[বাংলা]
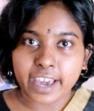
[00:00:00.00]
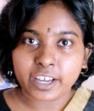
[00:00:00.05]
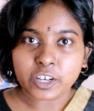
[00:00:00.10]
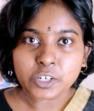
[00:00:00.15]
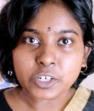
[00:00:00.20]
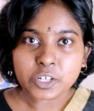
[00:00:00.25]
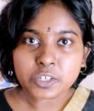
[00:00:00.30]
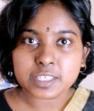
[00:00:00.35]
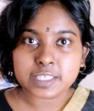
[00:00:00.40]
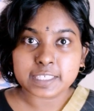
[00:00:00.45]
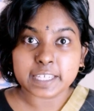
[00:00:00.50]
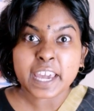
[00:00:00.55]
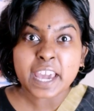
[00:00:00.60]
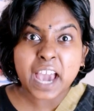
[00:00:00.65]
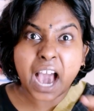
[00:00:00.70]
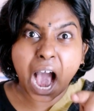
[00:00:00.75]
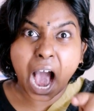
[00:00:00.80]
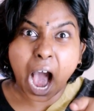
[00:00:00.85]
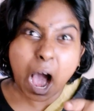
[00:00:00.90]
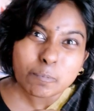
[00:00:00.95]
এখন হচ্ছে
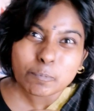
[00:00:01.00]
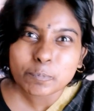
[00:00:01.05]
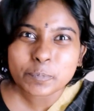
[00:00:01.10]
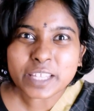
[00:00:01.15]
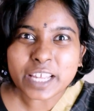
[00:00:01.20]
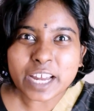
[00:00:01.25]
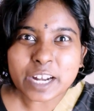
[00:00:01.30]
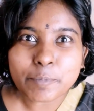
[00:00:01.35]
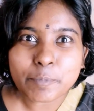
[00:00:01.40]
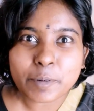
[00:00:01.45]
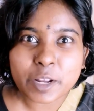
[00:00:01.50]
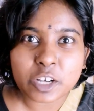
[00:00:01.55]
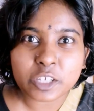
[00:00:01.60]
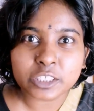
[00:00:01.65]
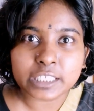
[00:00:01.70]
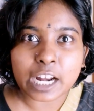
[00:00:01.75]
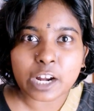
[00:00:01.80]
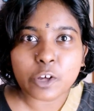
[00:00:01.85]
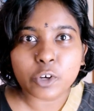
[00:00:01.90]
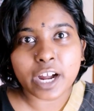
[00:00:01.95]
আপনার
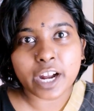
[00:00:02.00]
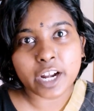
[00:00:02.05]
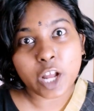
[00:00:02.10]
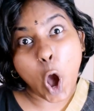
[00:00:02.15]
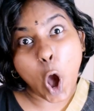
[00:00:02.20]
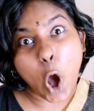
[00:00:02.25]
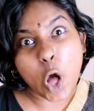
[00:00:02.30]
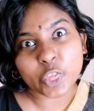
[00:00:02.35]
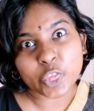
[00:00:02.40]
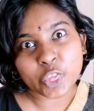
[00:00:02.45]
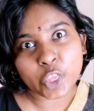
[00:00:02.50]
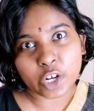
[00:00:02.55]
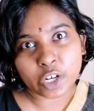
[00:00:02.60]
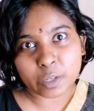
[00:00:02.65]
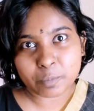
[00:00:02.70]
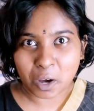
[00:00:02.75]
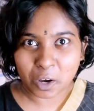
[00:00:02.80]
প্রিয় তারকার অন্দর